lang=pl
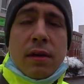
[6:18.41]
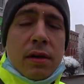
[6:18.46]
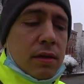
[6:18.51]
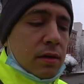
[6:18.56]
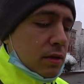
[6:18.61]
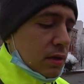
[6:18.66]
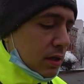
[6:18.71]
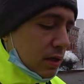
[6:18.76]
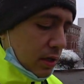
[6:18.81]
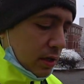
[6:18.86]

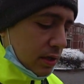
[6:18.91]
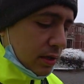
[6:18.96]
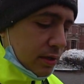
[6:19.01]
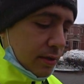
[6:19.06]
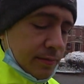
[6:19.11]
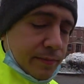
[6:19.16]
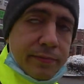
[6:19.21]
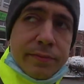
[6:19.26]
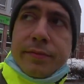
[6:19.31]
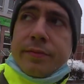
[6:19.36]
O,
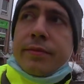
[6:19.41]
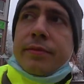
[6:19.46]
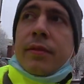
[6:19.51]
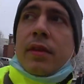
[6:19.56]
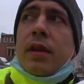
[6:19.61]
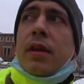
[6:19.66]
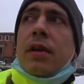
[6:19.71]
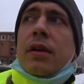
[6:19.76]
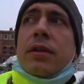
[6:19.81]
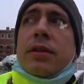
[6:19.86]

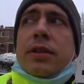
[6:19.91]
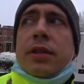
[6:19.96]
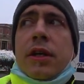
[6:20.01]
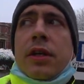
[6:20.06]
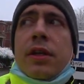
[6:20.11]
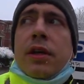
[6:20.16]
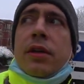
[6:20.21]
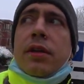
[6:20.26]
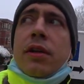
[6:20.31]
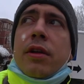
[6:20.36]

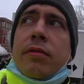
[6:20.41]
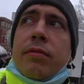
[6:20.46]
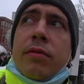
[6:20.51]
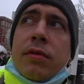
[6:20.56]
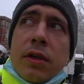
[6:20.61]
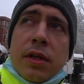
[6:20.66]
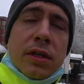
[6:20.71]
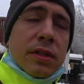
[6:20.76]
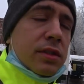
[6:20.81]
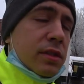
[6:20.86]
się
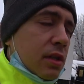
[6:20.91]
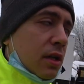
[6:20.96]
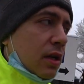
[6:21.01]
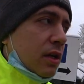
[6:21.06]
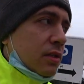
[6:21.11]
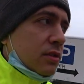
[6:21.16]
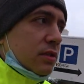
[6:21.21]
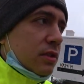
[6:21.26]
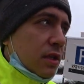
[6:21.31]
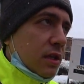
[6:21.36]
denerwuję
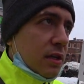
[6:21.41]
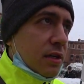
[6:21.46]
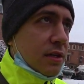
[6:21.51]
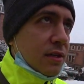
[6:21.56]
strasznie.